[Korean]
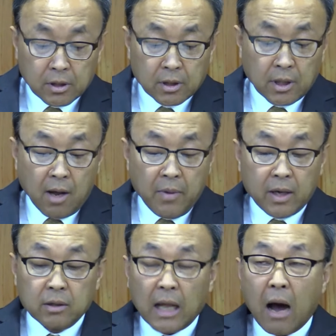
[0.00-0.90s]
그 다음에
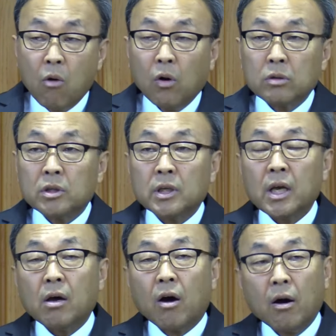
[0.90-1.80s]
그 나온
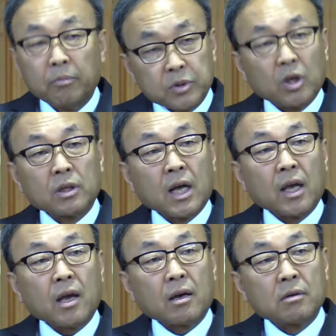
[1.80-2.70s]
것들이
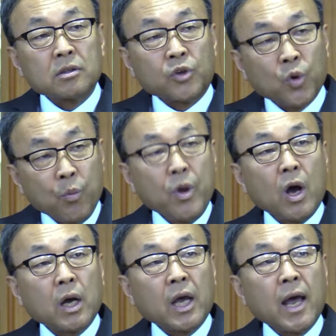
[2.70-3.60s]
엄청나게 그
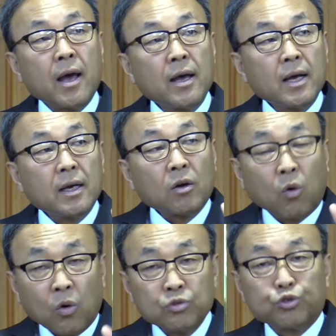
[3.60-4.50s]
교묘하게
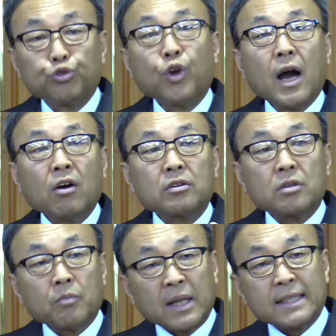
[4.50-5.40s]
그런 중요한
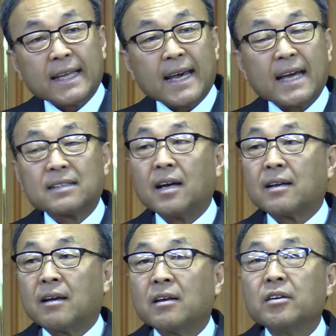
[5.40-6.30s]
것들만
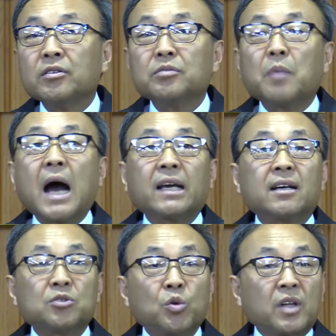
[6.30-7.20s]
탁탁해요. 이건
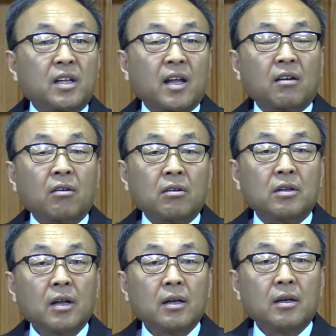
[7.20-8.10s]
마귀가 손댔다는 건
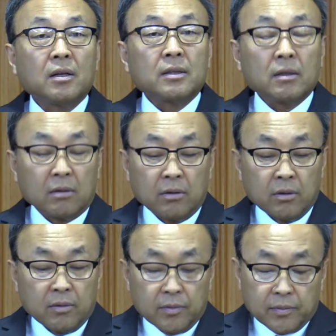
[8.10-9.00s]

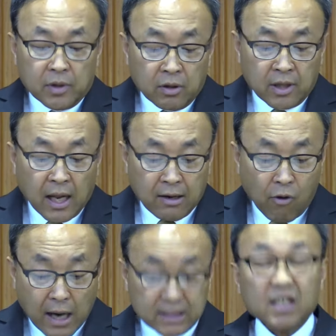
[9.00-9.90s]
이건 나는
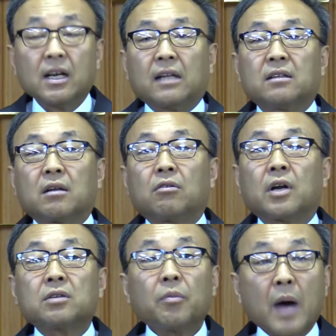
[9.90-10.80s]
확신을 갖는다
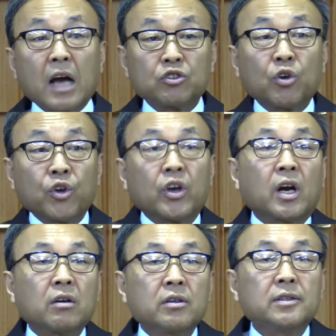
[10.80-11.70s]
그래서 마귀
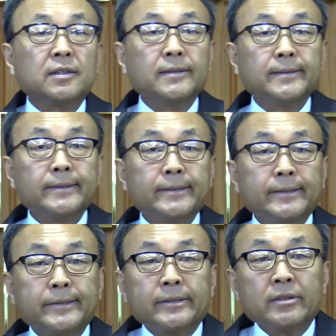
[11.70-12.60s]
성령이라고
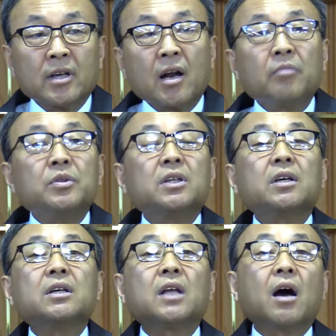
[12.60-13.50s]

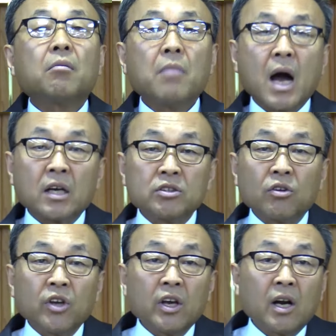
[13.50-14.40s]
사람들이 그냥 마귀
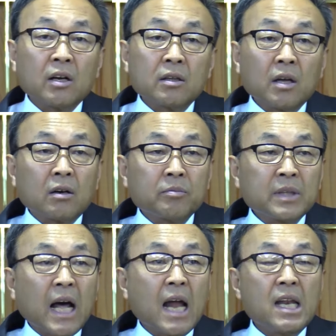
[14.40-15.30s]
성령이라고 했다
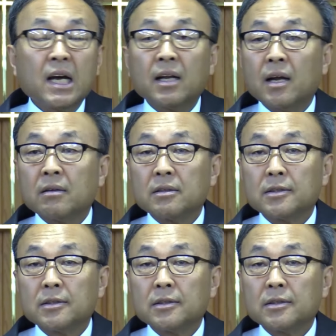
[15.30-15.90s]
그러면 난리가 나는